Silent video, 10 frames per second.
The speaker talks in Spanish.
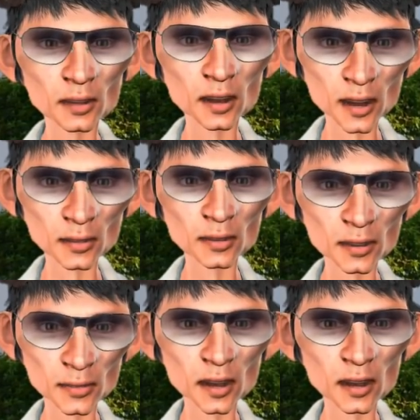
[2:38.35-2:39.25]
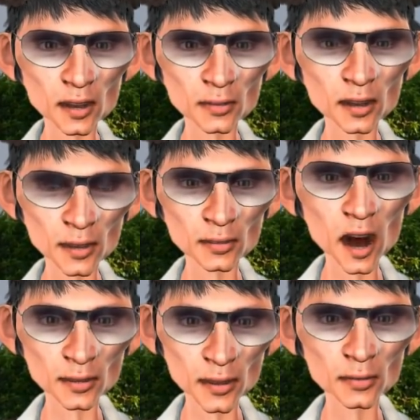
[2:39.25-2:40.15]
al igual como lo dejaron
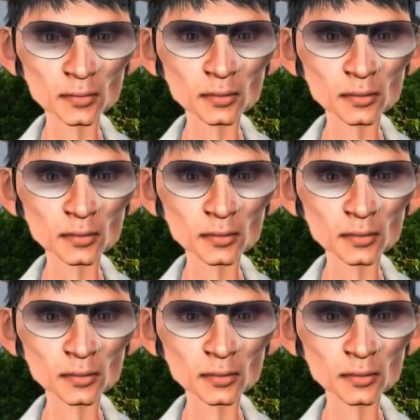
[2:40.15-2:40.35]
claro